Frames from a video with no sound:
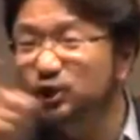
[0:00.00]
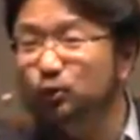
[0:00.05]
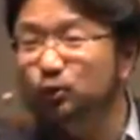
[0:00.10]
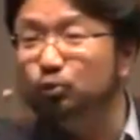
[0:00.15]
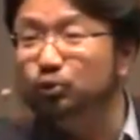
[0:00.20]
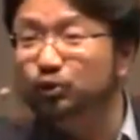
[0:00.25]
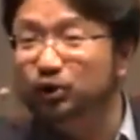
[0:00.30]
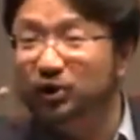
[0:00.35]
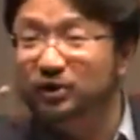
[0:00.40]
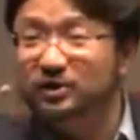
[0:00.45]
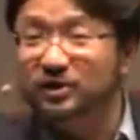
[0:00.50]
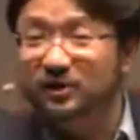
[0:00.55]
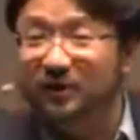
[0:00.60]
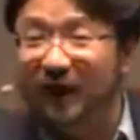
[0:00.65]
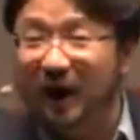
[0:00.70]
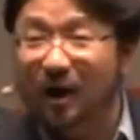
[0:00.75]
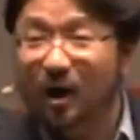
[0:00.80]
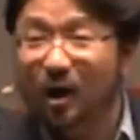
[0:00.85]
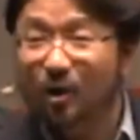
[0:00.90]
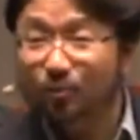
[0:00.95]
督得胜
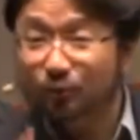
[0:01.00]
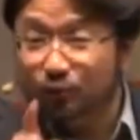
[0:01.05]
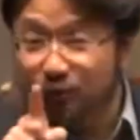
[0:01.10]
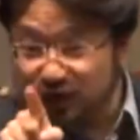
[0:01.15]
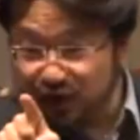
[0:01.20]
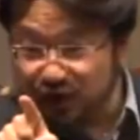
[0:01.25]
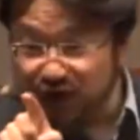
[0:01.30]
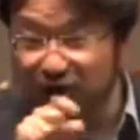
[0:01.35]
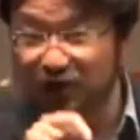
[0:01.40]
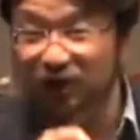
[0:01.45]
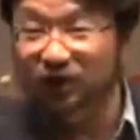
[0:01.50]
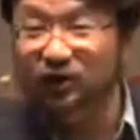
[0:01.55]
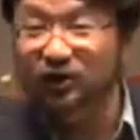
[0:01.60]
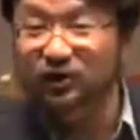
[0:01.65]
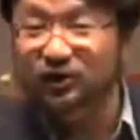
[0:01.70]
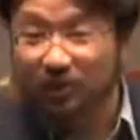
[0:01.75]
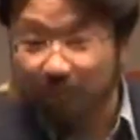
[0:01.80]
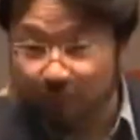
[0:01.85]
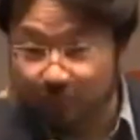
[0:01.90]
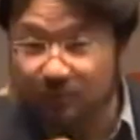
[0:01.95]
呐，不是你得
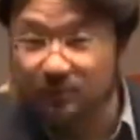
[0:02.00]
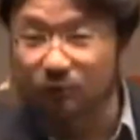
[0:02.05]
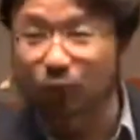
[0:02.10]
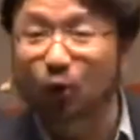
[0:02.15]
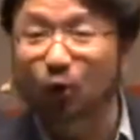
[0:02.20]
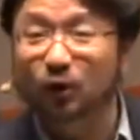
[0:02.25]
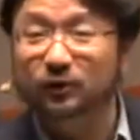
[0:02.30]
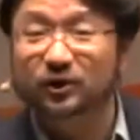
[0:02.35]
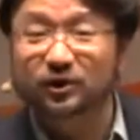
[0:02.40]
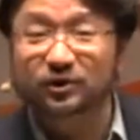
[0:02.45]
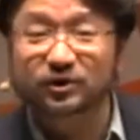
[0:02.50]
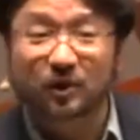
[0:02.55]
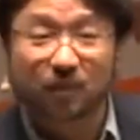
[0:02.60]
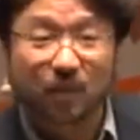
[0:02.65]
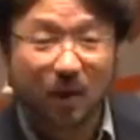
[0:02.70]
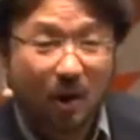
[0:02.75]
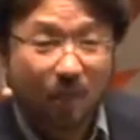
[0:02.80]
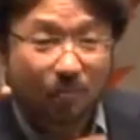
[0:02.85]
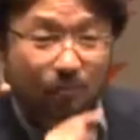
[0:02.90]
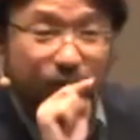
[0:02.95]
胜，不是我得胜，
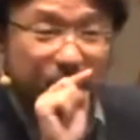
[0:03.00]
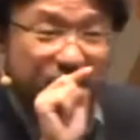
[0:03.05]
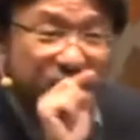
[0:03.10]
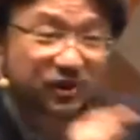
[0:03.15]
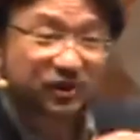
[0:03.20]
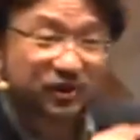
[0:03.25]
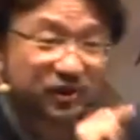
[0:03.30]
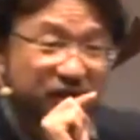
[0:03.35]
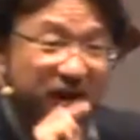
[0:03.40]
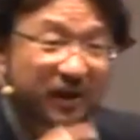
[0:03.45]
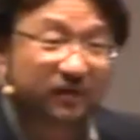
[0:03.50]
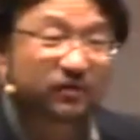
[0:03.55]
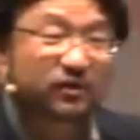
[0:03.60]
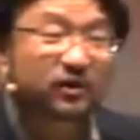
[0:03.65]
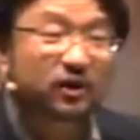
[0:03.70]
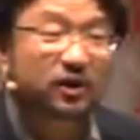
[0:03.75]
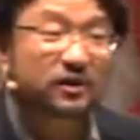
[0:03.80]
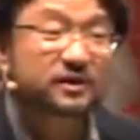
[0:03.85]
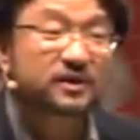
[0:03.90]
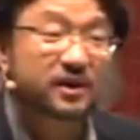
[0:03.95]
不是人
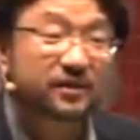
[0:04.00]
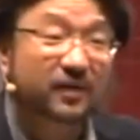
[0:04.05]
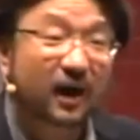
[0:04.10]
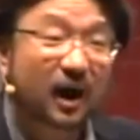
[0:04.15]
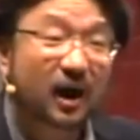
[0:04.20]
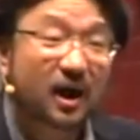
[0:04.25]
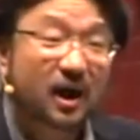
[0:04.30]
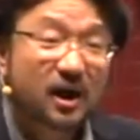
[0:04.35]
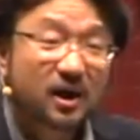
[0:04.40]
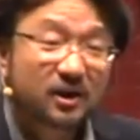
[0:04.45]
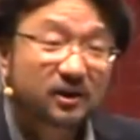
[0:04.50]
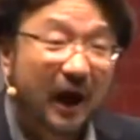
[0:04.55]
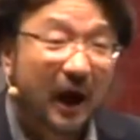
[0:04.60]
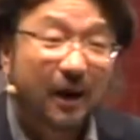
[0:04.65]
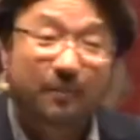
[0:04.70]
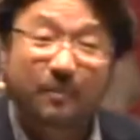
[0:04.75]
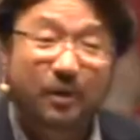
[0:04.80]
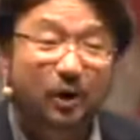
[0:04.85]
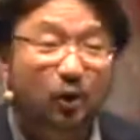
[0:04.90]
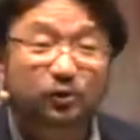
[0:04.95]
得胜呐。他
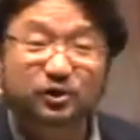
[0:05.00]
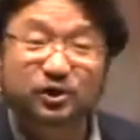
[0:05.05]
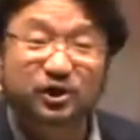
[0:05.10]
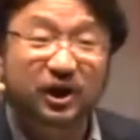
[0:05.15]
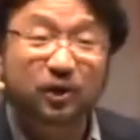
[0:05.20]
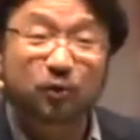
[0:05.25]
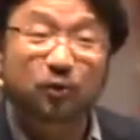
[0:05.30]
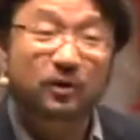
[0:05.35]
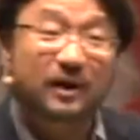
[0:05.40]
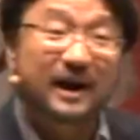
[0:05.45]
没有写用